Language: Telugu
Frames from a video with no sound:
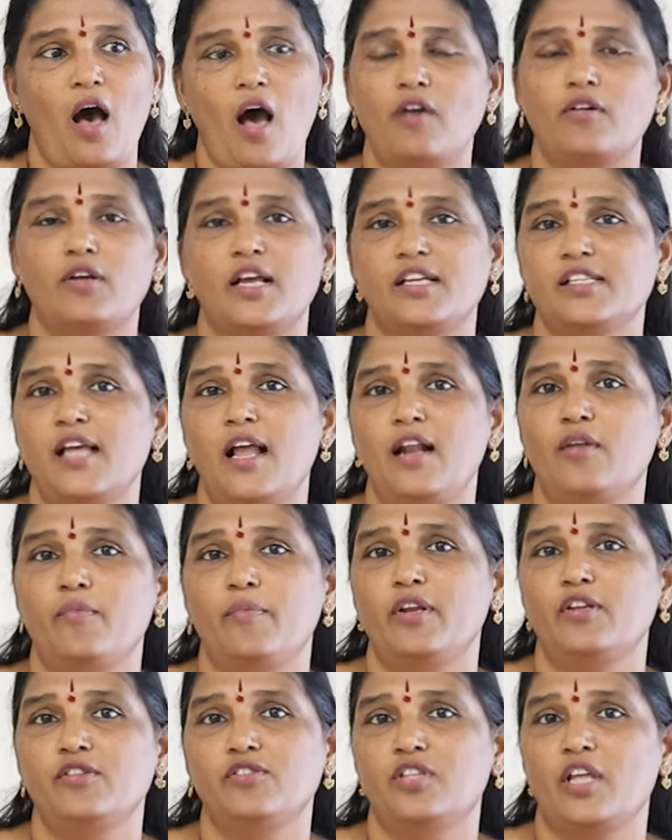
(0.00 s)
ఆకు రసాలని
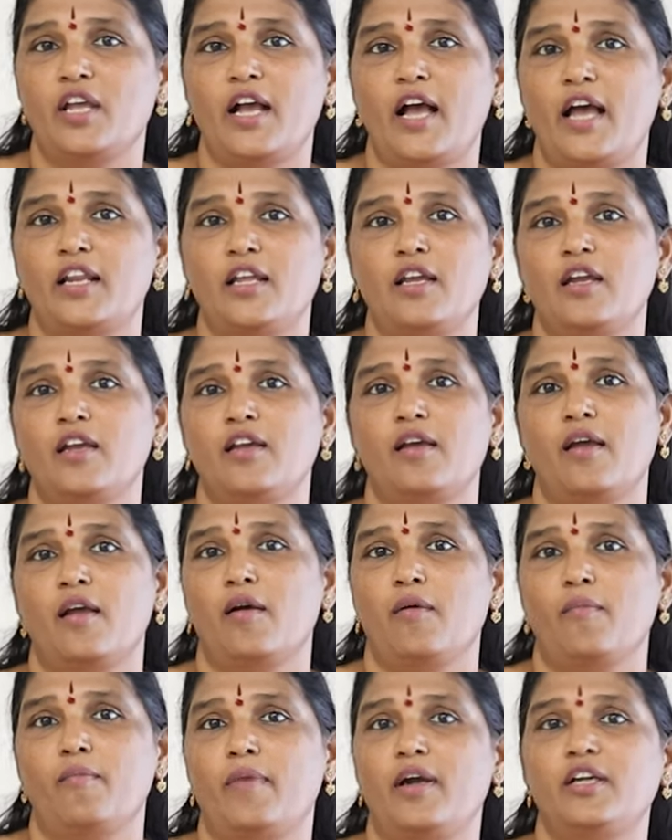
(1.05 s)
పీలిస్తే కానీ
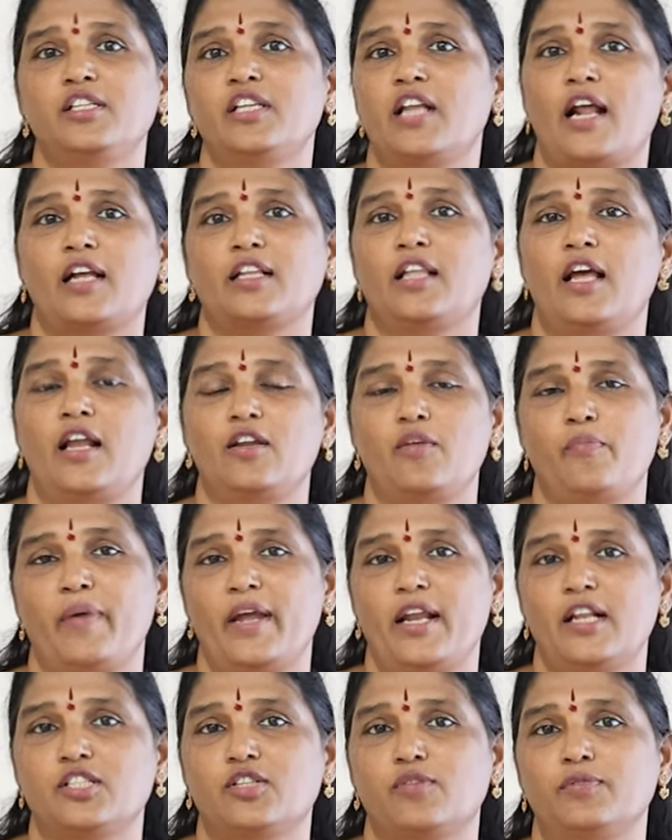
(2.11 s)
మనిషి రక్తాలని
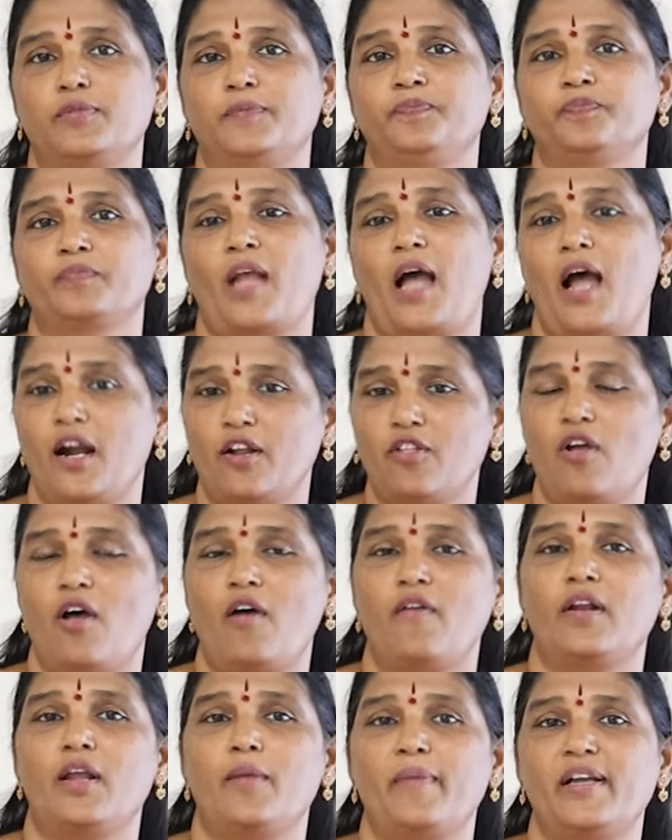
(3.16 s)
పీల్చవు
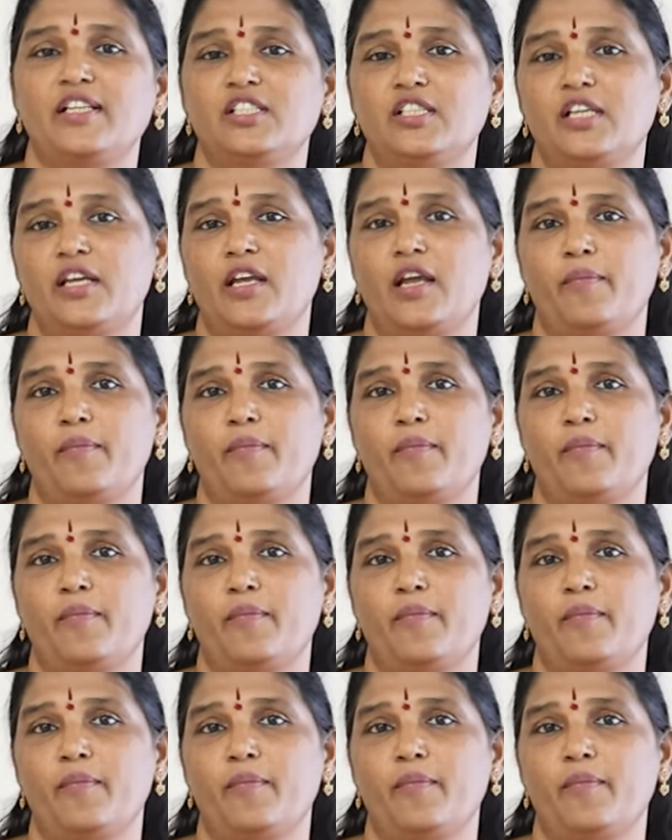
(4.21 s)
ఆడదోమలే మంచి